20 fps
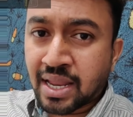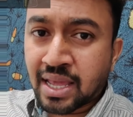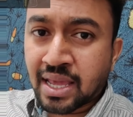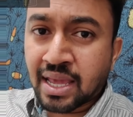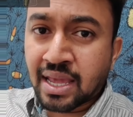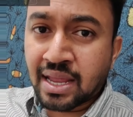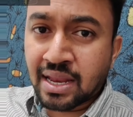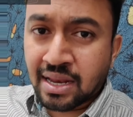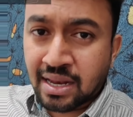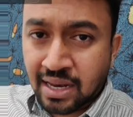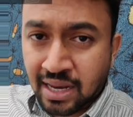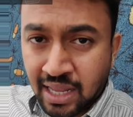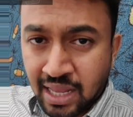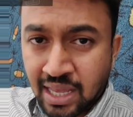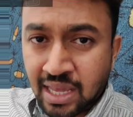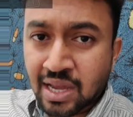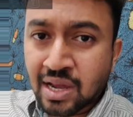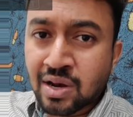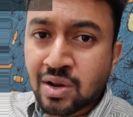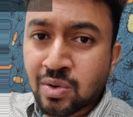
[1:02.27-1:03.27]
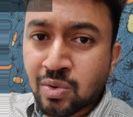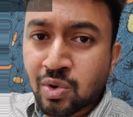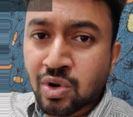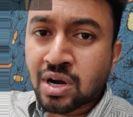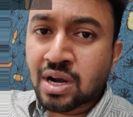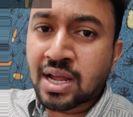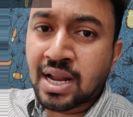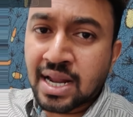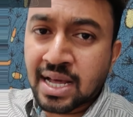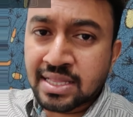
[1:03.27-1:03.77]
மாதிரி நீங்களும் ஒரு
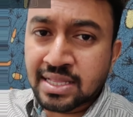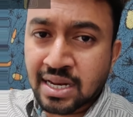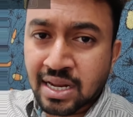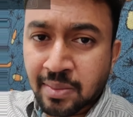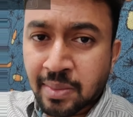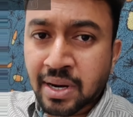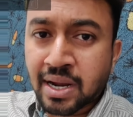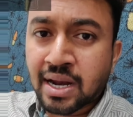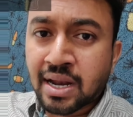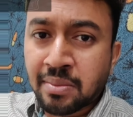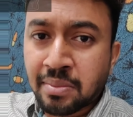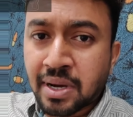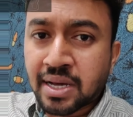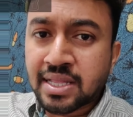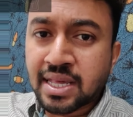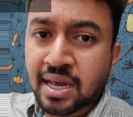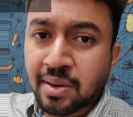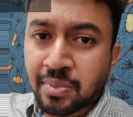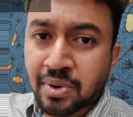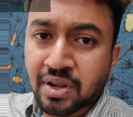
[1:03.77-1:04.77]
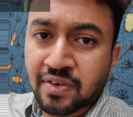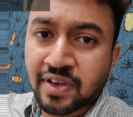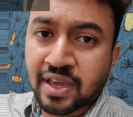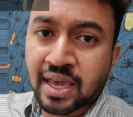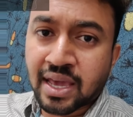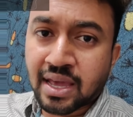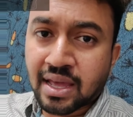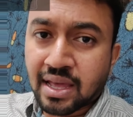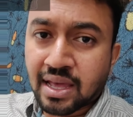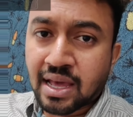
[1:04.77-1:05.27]
நாள் அந்த நபரால்
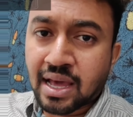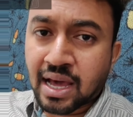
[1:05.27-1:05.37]
பாதிக்கப்படுவீங்க